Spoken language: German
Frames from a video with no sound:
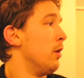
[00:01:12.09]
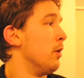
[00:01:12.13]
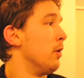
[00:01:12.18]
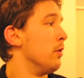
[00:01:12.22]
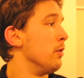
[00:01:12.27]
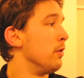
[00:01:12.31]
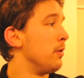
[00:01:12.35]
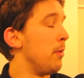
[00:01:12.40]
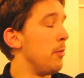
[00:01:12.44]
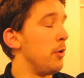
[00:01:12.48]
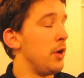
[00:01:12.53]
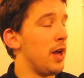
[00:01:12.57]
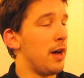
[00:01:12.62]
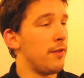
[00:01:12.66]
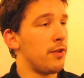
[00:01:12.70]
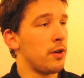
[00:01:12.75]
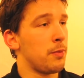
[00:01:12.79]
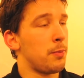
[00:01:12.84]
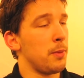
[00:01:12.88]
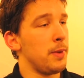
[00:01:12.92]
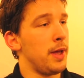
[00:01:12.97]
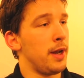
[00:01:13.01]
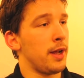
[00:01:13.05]
Und wir müssen
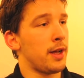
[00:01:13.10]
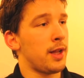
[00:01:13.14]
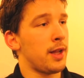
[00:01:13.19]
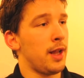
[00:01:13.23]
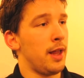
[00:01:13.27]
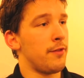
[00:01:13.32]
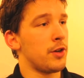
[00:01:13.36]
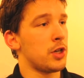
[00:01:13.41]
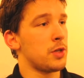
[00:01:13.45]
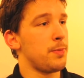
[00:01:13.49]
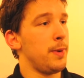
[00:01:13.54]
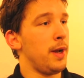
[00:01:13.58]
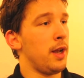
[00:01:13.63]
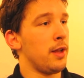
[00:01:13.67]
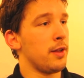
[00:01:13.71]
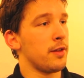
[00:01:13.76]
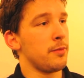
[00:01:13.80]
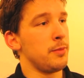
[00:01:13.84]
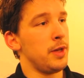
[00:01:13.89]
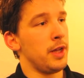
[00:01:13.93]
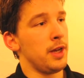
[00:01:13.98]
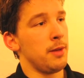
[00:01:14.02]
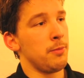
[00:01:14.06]
einfach probieren, clever zu spielen,
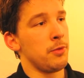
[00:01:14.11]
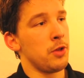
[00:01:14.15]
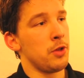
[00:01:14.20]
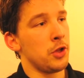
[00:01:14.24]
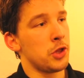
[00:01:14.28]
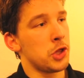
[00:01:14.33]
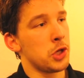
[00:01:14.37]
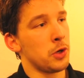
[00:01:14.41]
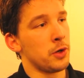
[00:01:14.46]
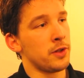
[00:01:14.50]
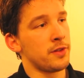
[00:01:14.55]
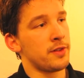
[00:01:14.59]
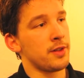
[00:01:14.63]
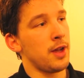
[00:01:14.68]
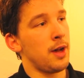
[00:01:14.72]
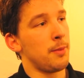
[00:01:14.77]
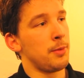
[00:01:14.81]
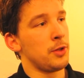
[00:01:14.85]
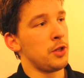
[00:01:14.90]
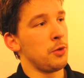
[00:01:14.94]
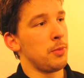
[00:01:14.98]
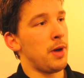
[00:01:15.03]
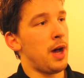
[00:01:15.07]
dass wir ihm nicht die Chance
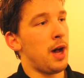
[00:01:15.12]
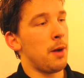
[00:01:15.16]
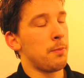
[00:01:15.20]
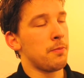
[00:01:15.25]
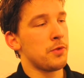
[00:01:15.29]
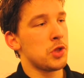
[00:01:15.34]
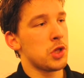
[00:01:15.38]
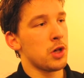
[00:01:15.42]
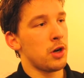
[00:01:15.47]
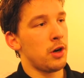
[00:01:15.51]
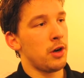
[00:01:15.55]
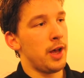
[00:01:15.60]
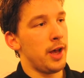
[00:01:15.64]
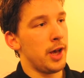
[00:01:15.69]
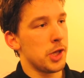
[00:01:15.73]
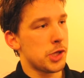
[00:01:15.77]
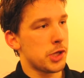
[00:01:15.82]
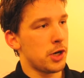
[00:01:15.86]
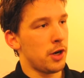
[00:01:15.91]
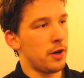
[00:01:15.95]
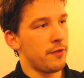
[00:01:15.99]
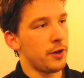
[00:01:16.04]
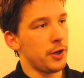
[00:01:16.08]
geben, überhaupt
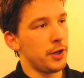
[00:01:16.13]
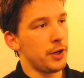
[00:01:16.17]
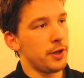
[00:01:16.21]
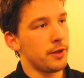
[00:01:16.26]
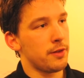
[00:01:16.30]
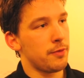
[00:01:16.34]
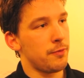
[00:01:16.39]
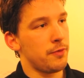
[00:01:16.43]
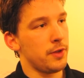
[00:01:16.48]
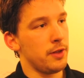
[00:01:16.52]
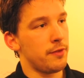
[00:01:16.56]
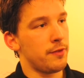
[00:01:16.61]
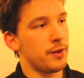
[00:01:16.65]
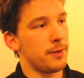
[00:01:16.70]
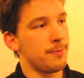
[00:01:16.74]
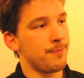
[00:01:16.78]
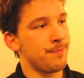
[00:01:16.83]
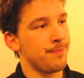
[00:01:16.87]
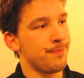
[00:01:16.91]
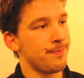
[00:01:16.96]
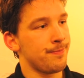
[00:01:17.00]
äh, Strafen zu pfeifen.